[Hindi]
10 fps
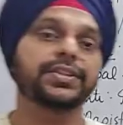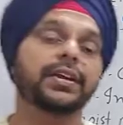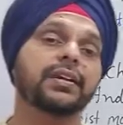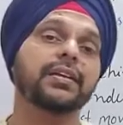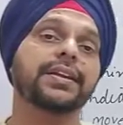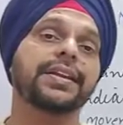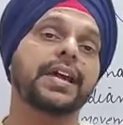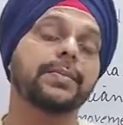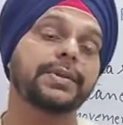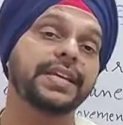श्रीलंका की
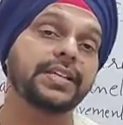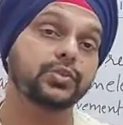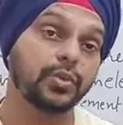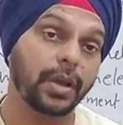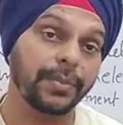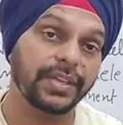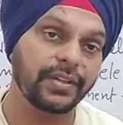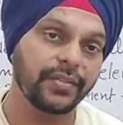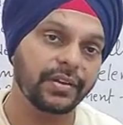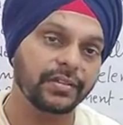हेल्प की है सुनामी
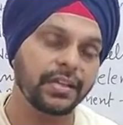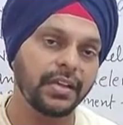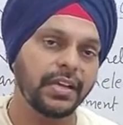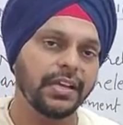के वक्त